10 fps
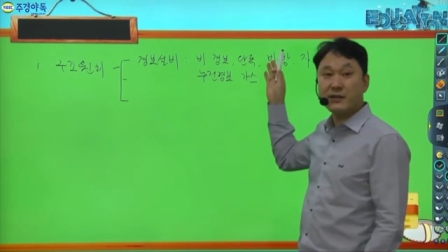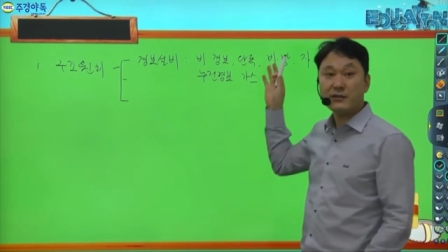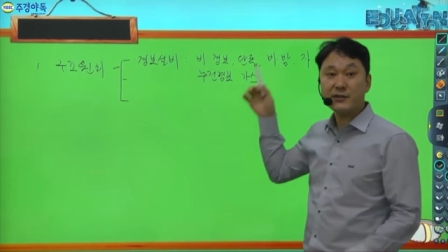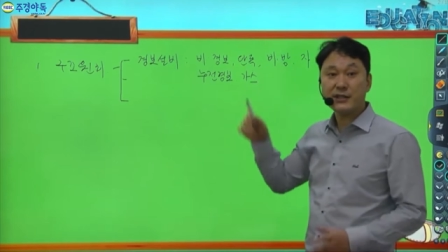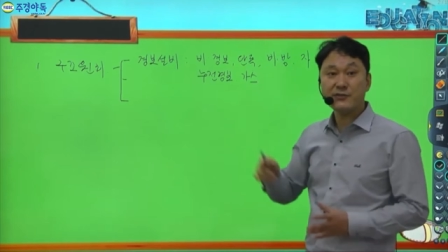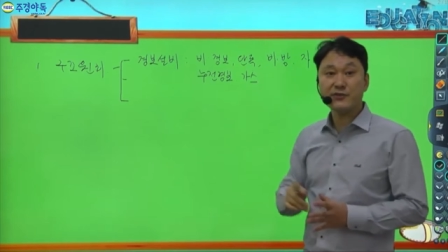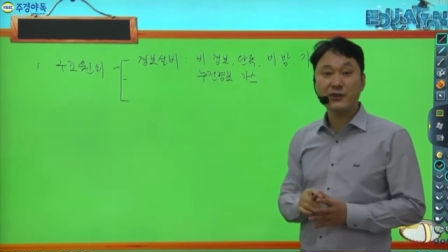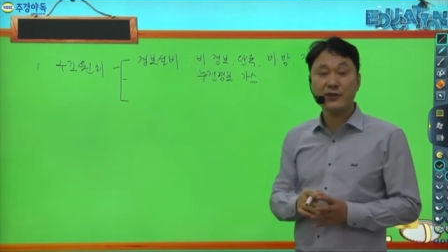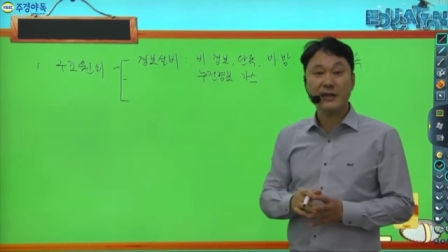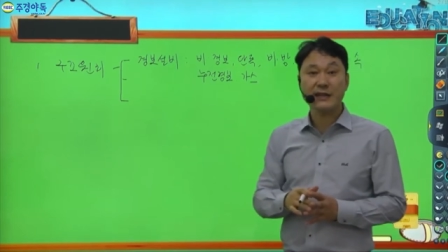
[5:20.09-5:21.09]
설치 기준이
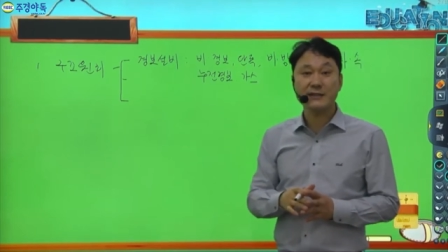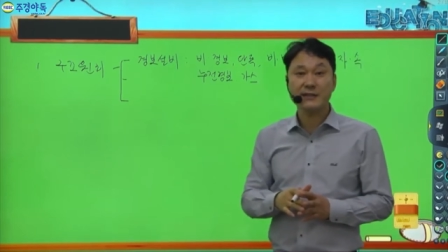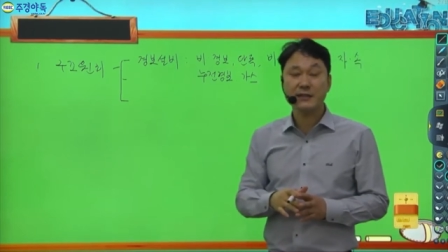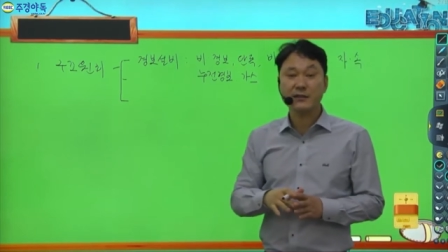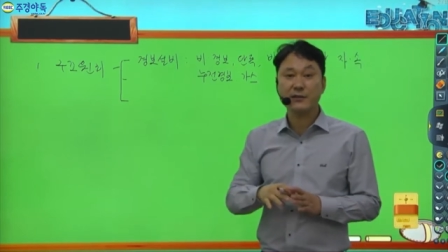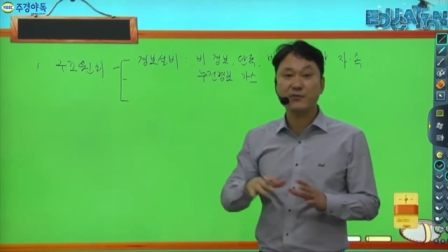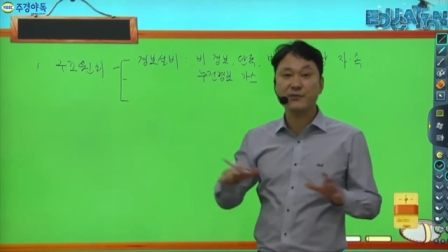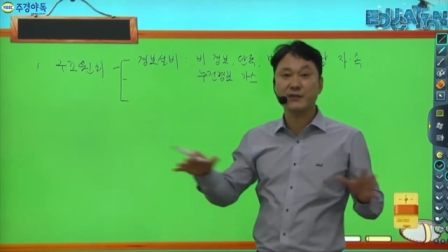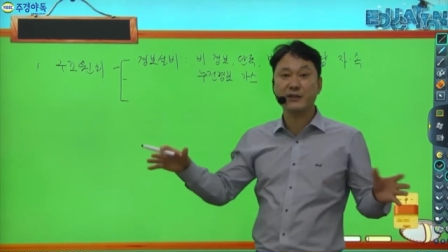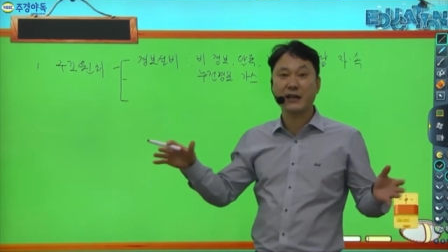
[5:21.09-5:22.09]
어떻게 되는지 그런
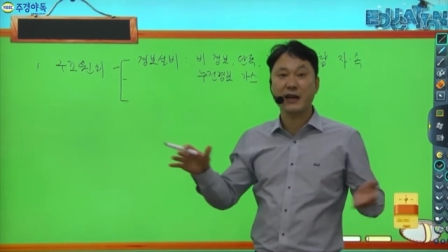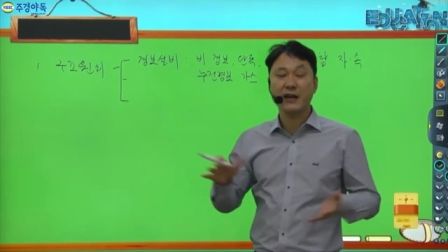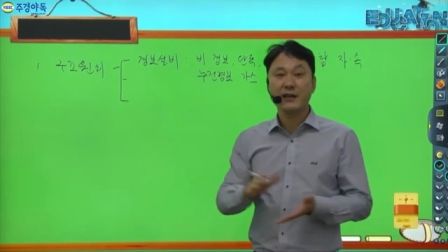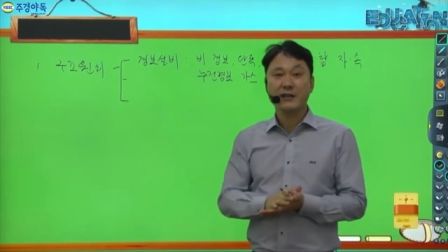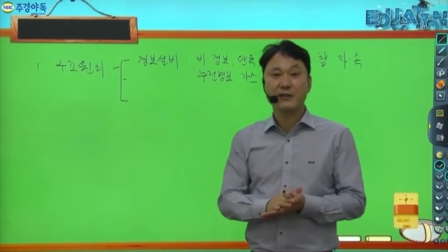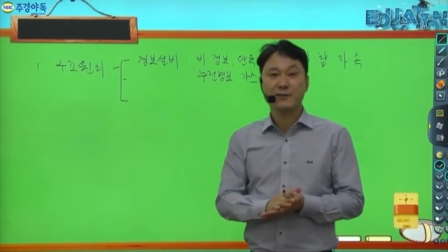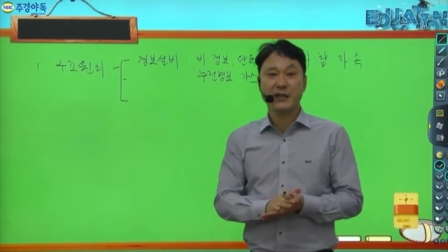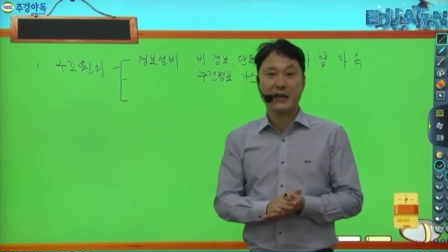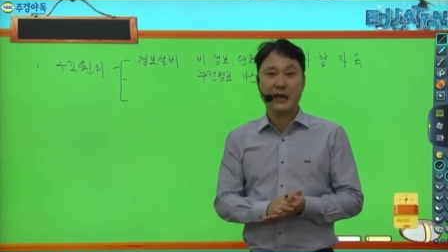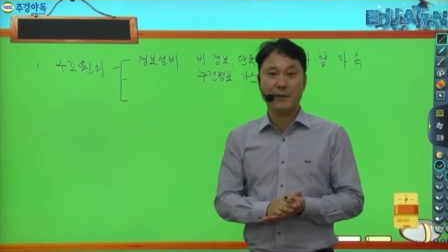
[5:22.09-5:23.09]
부분들을 다
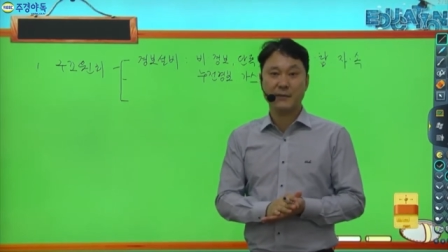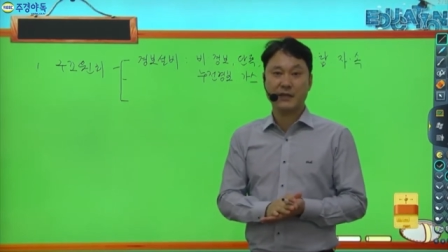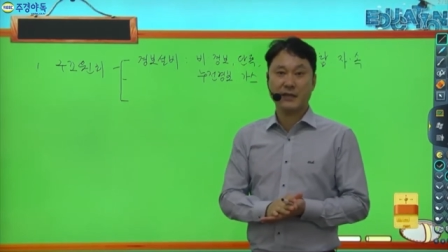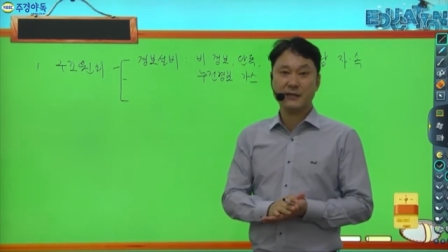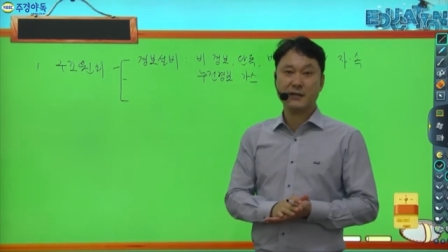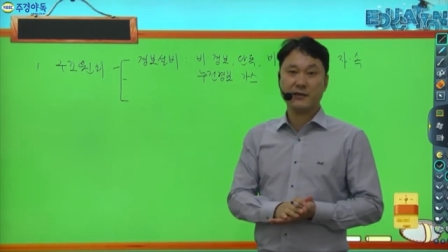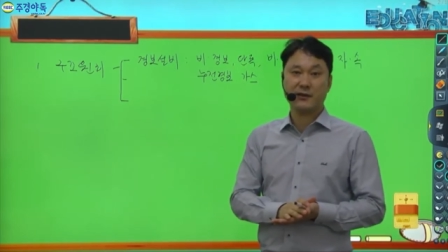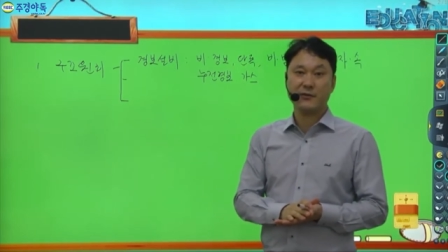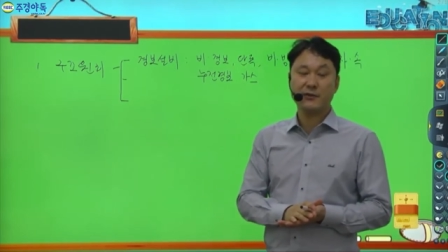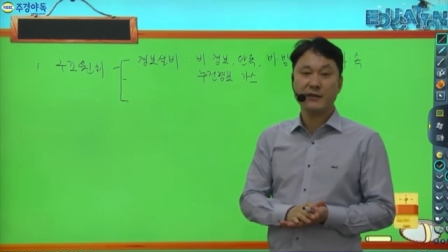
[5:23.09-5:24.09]
여러분들이 암기를 하실
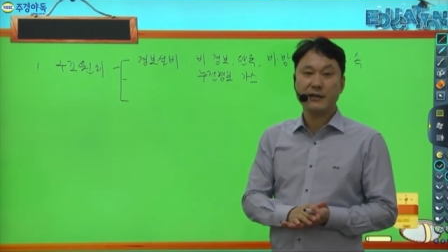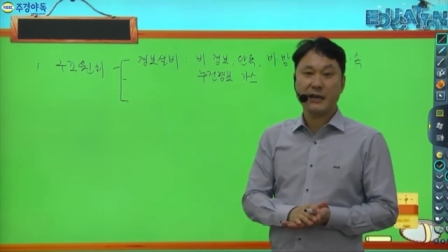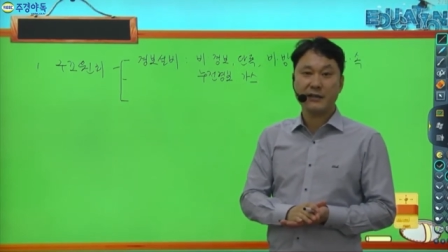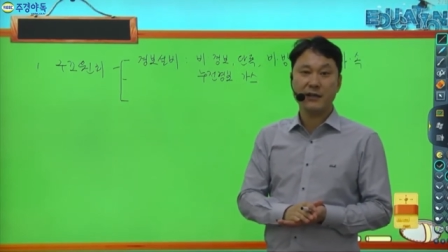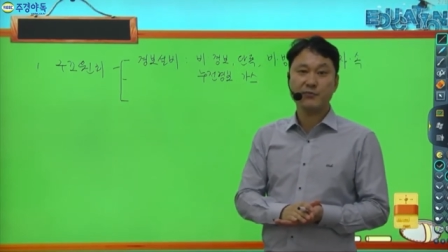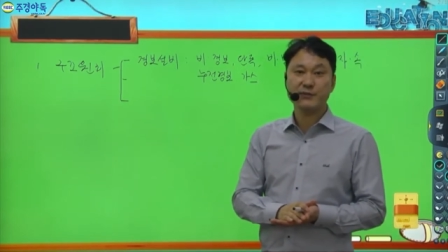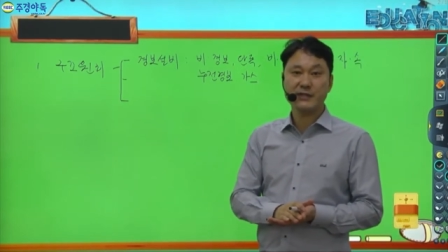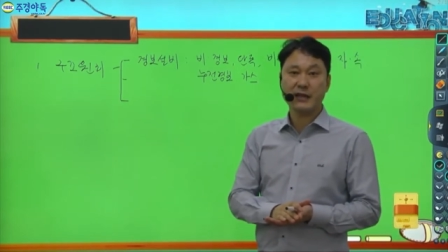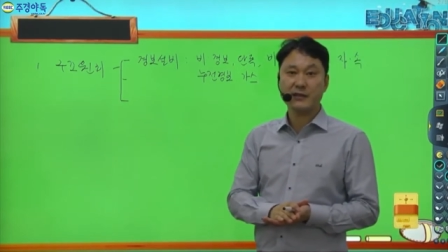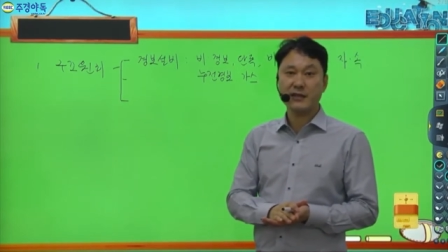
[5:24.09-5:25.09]
거예요 암기할 부분이
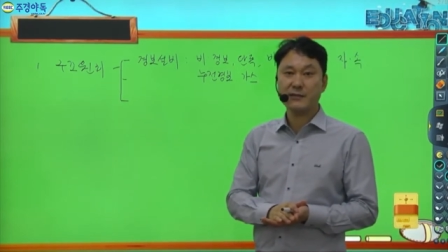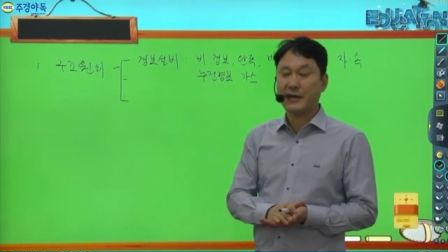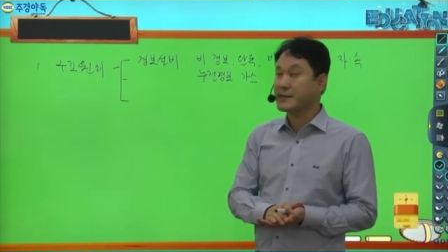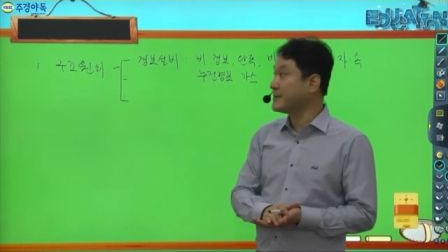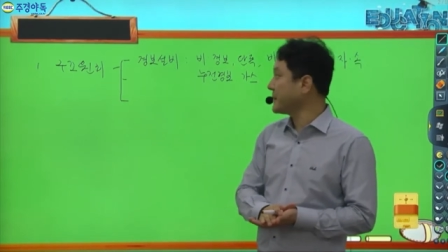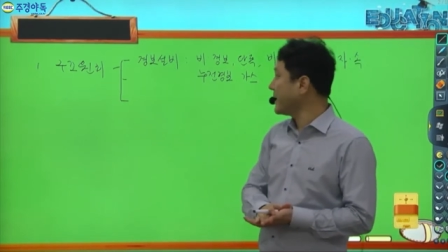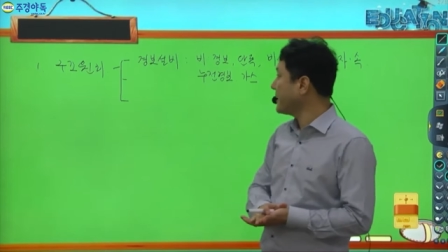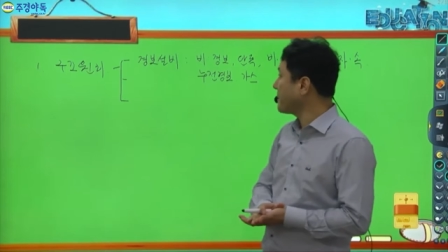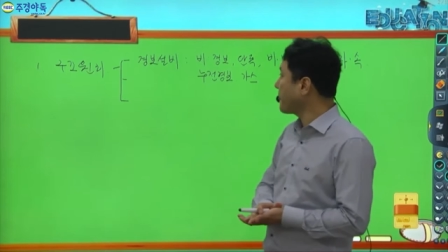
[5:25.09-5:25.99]
상당히 많습니다